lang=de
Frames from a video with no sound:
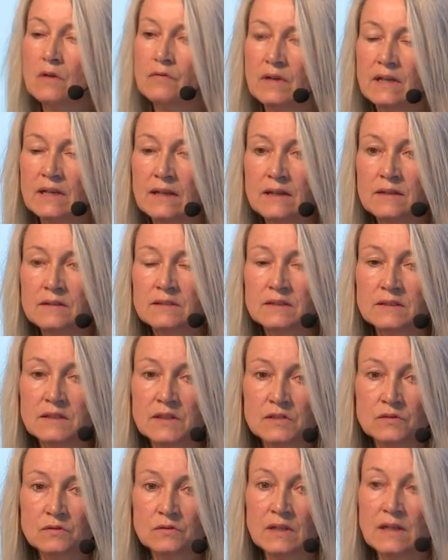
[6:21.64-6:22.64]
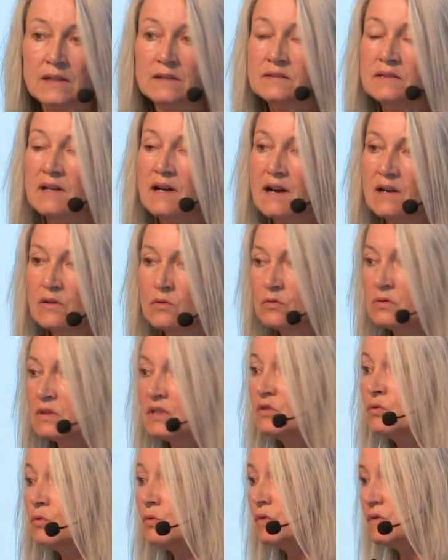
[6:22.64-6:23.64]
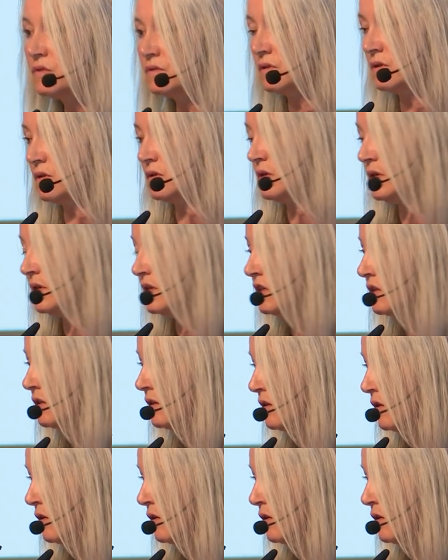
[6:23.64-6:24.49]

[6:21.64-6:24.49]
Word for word: auf einer internationalen Tagung in Österreich